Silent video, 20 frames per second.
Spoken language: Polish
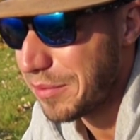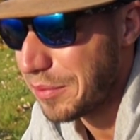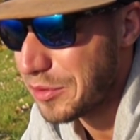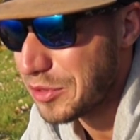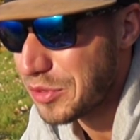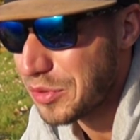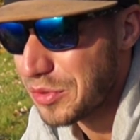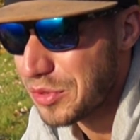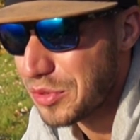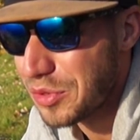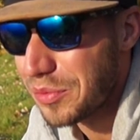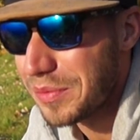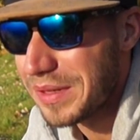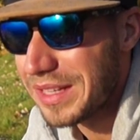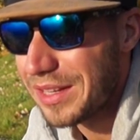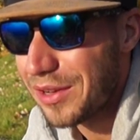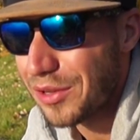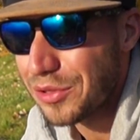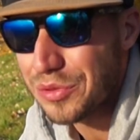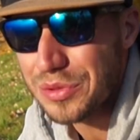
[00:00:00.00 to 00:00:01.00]
po prostu
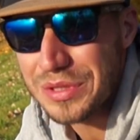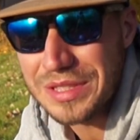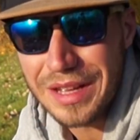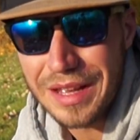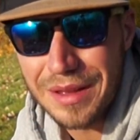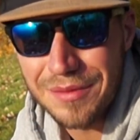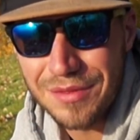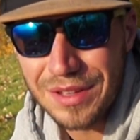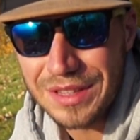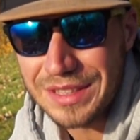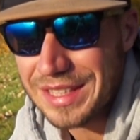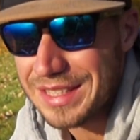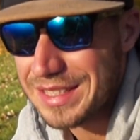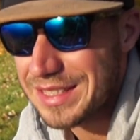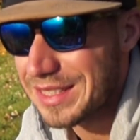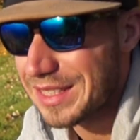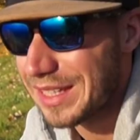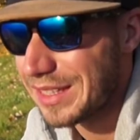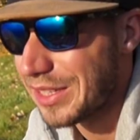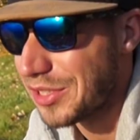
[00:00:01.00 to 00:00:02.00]
sumy, odrzucałem wędkę
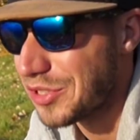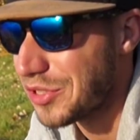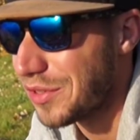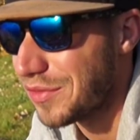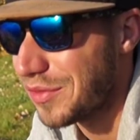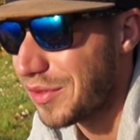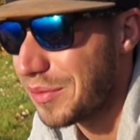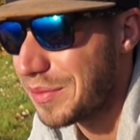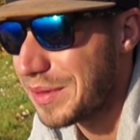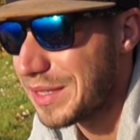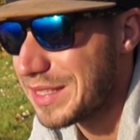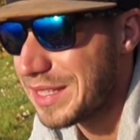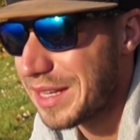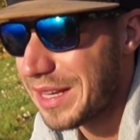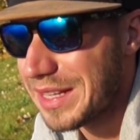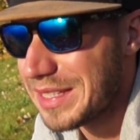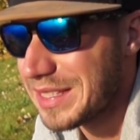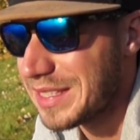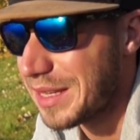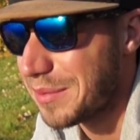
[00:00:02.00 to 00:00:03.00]
sondaczową i
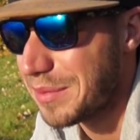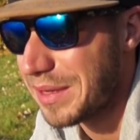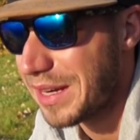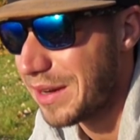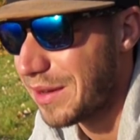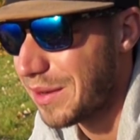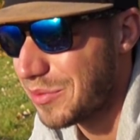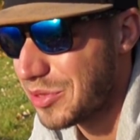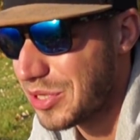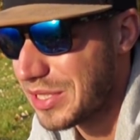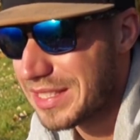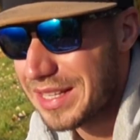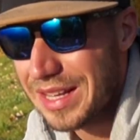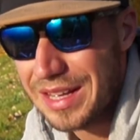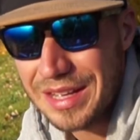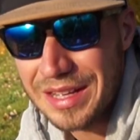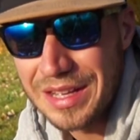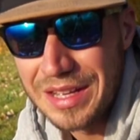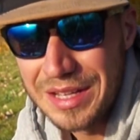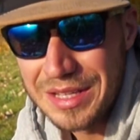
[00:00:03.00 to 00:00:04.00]
zaraz zabierałem się
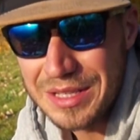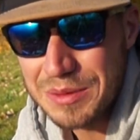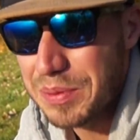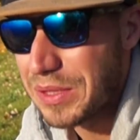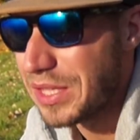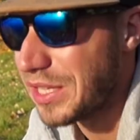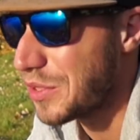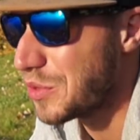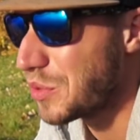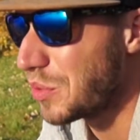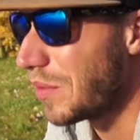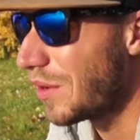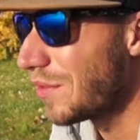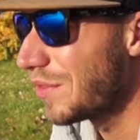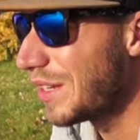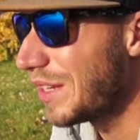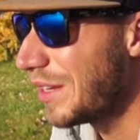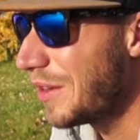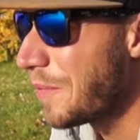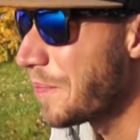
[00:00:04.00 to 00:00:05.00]
za spinning
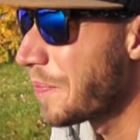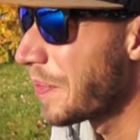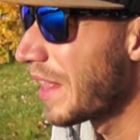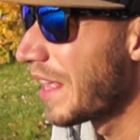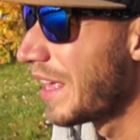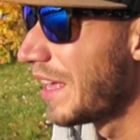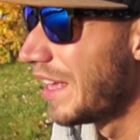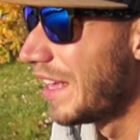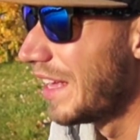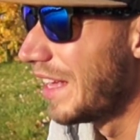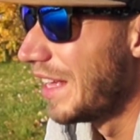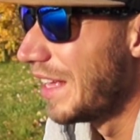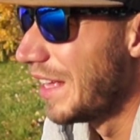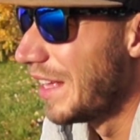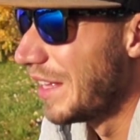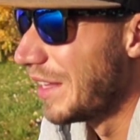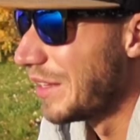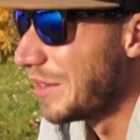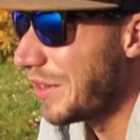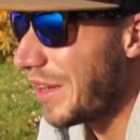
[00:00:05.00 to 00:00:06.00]
sumowy.
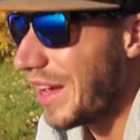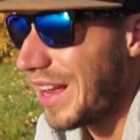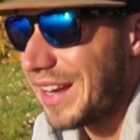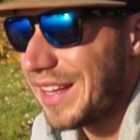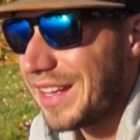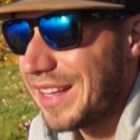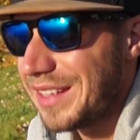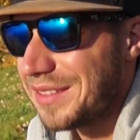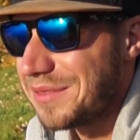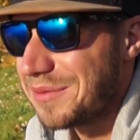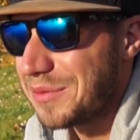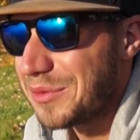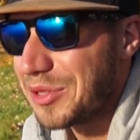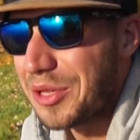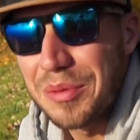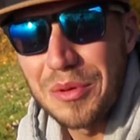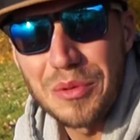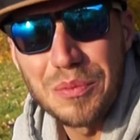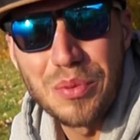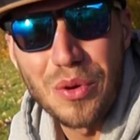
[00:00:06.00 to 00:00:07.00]
No ale
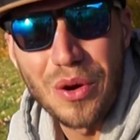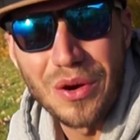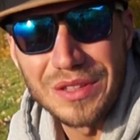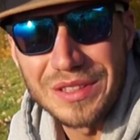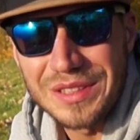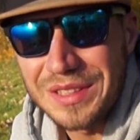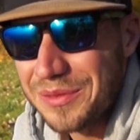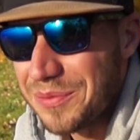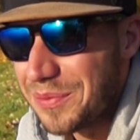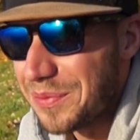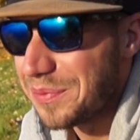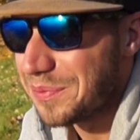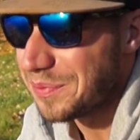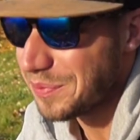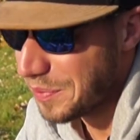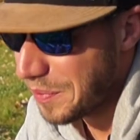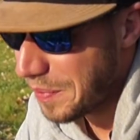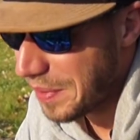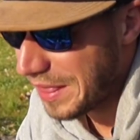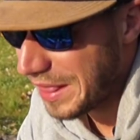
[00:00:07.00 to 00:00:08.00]
to był błąd.
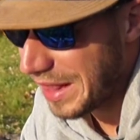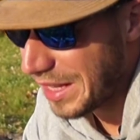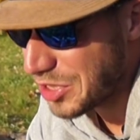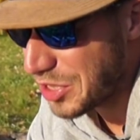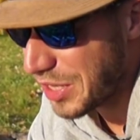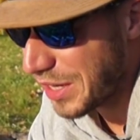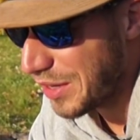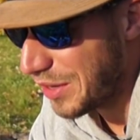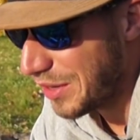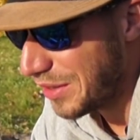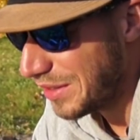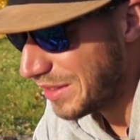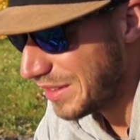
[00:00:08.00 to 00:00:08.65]
Dlaczego?